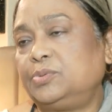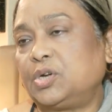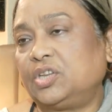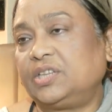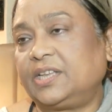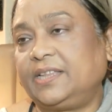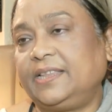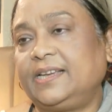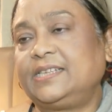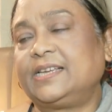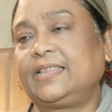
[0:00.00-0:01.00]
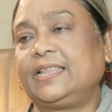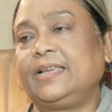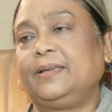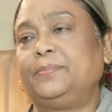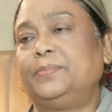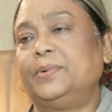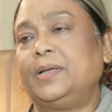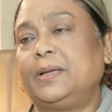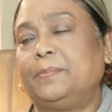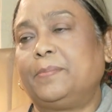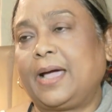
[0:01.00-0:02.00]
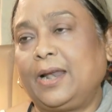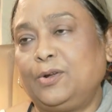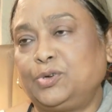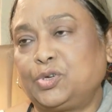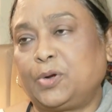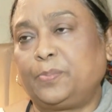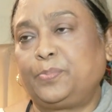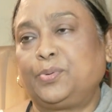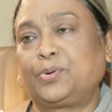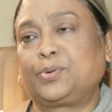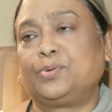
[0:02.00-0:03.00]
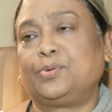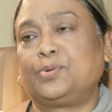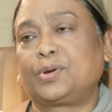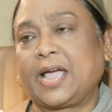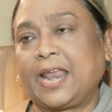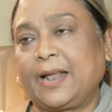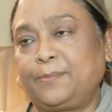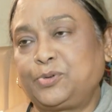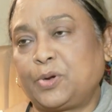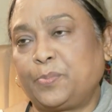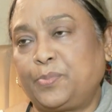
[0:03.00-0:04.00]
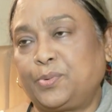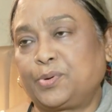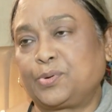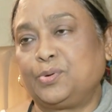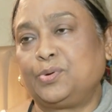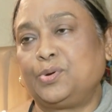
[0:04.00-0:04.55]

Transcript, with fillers: সন্তানদের সাথে ভালো সম্পর্ক খারাপ সম্পর্ক